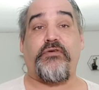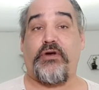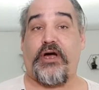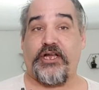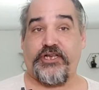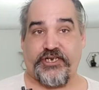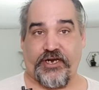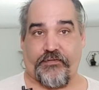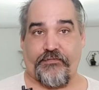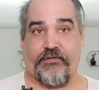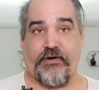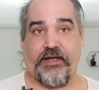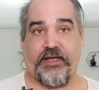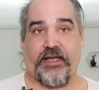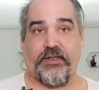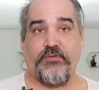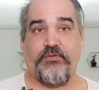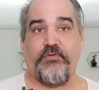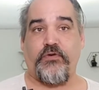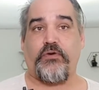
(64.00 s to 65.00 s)
à chaque fois
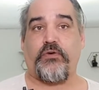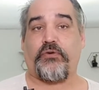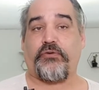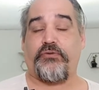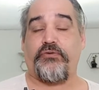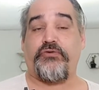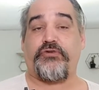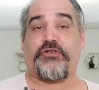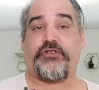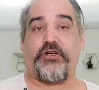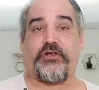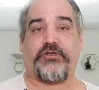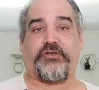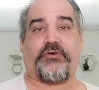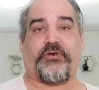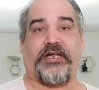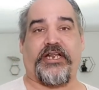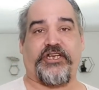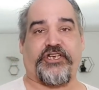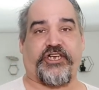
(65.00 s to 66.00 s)
qu'un nouveau contenu sort
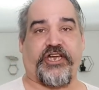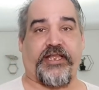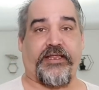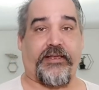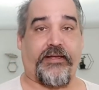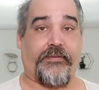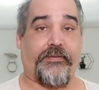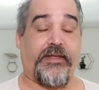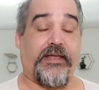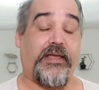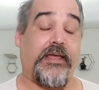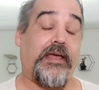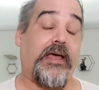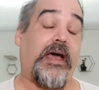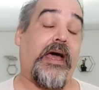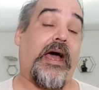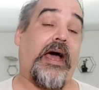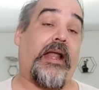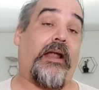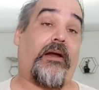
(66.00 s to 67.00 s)
sur la chaîne.
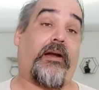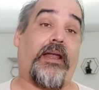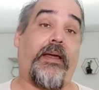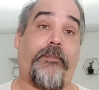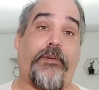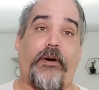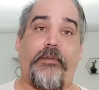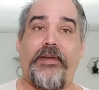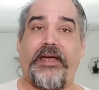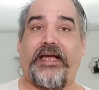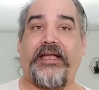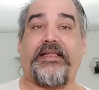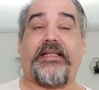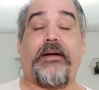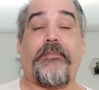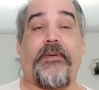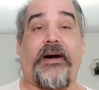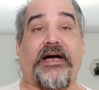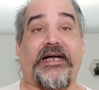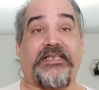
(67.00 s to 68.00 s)
Alors, la première
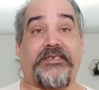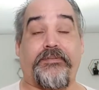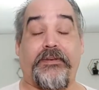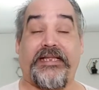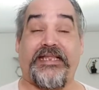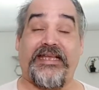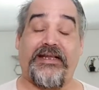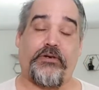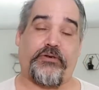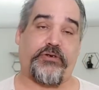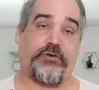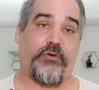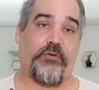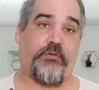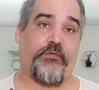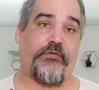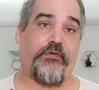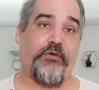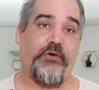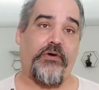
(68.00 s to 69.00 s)
étape à respecter lorsque l'on
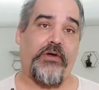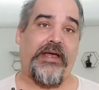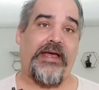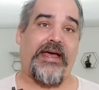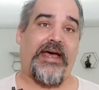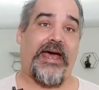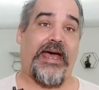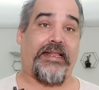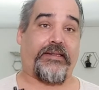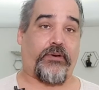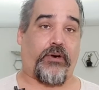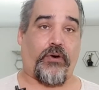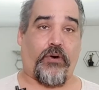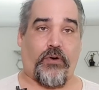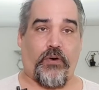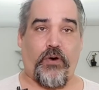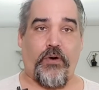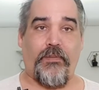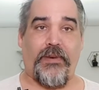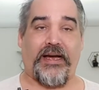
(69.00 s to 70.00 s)
veut être
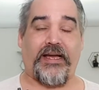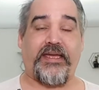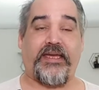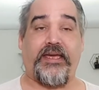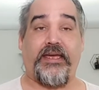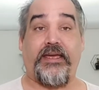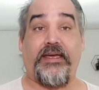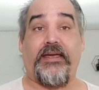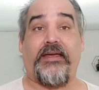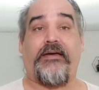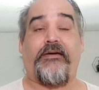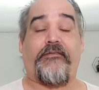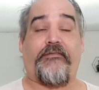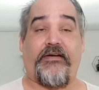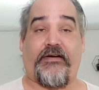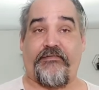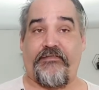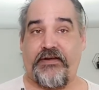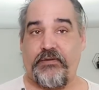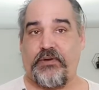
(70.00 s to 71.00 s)
remarqué,
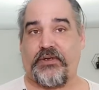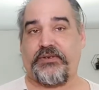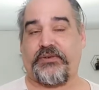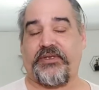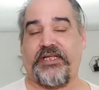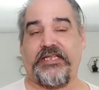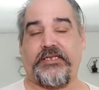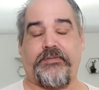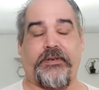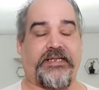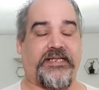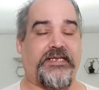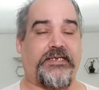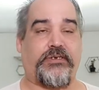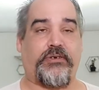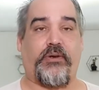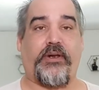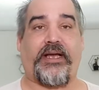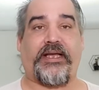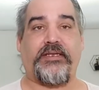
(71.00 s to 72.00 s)
faire valoir son expertise
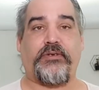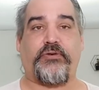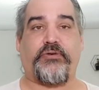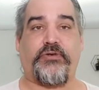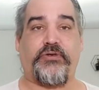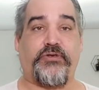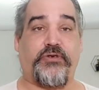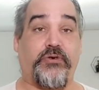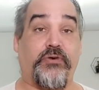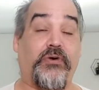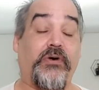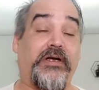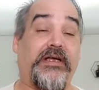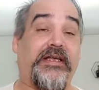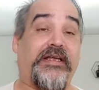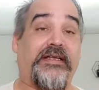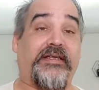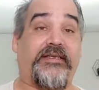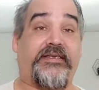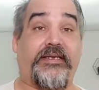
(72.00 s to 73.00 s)
sur les réseaux sociaux,
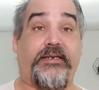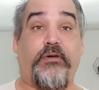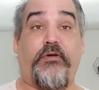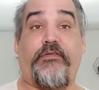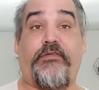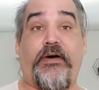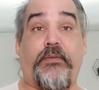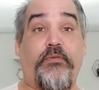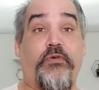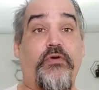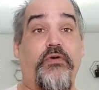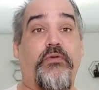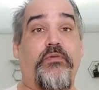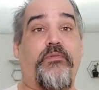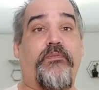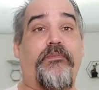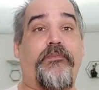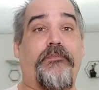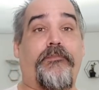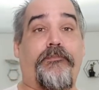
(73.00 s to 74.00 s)
c'est le fameux
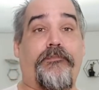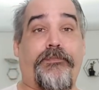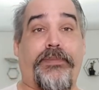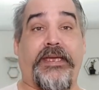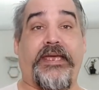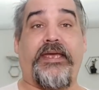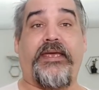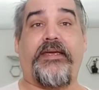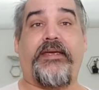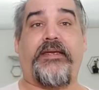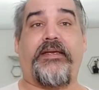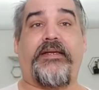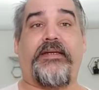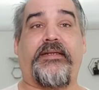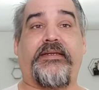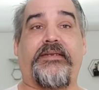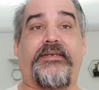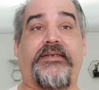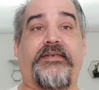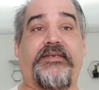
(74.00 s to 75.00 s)

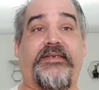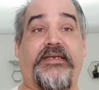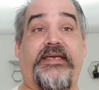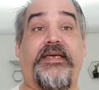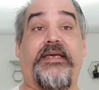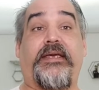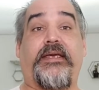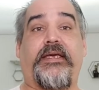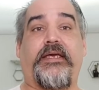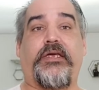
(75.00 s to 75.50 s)
PCQ.